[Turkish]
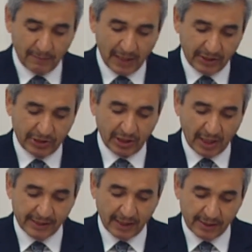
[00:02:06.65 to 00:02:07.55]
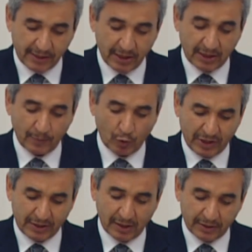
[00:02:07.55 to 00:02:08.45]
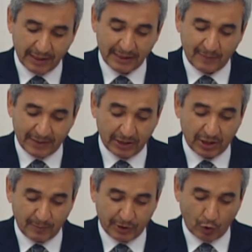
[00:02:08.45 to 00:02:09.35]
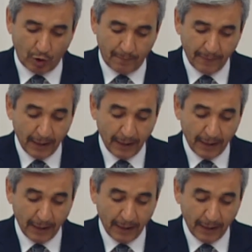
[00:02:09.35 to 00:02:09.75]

Mersin Şehir Hastanesi 2017 yılında hizmete girmiş olup